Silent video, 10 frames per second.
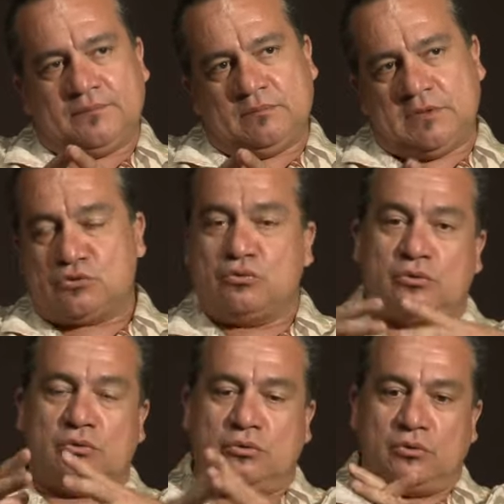Bien sûr
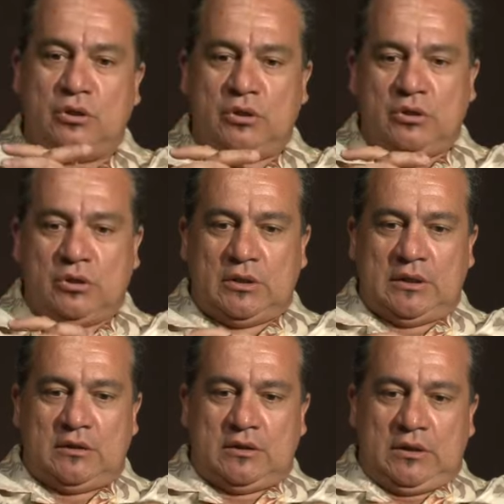que
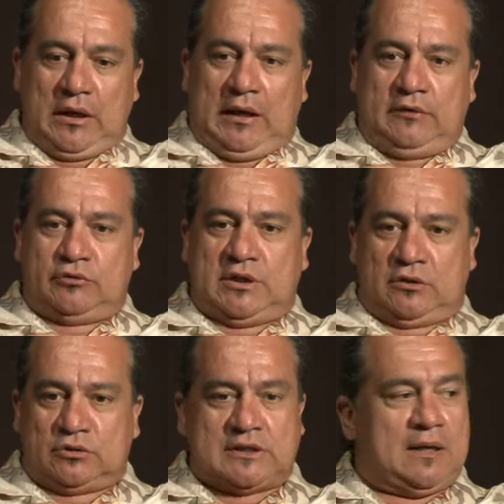faudra
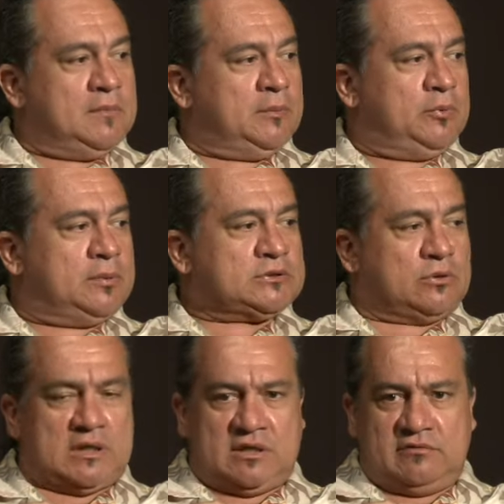qu'on se calme un peu parce
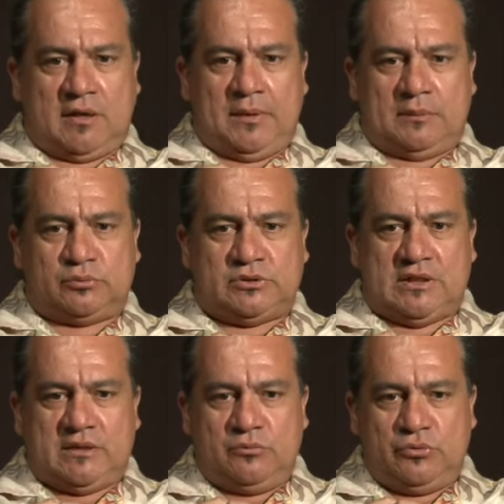qu'on n'arrivera pas à pousser
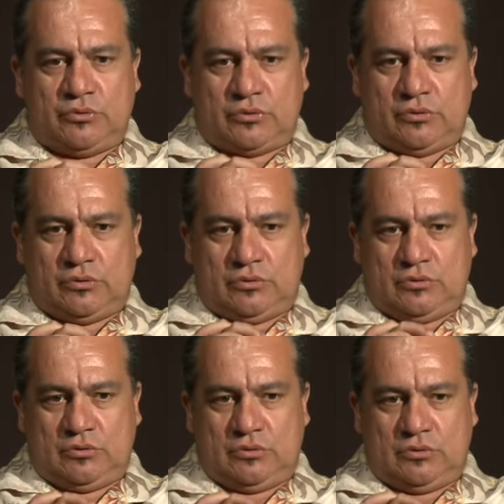les murs
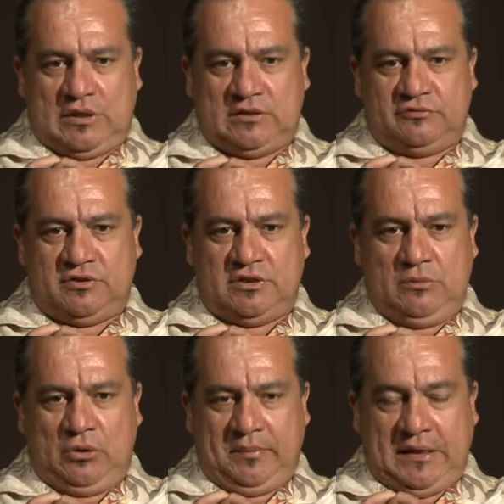
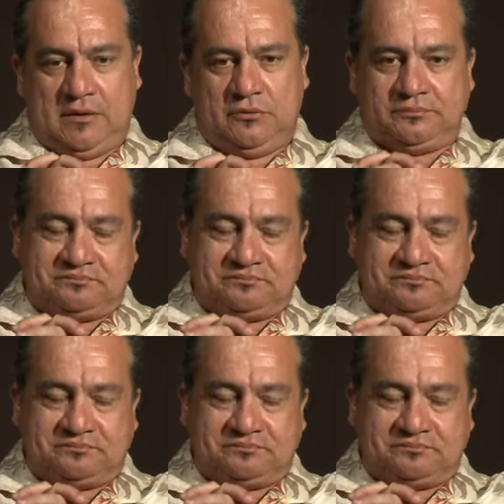indéfiniment, mais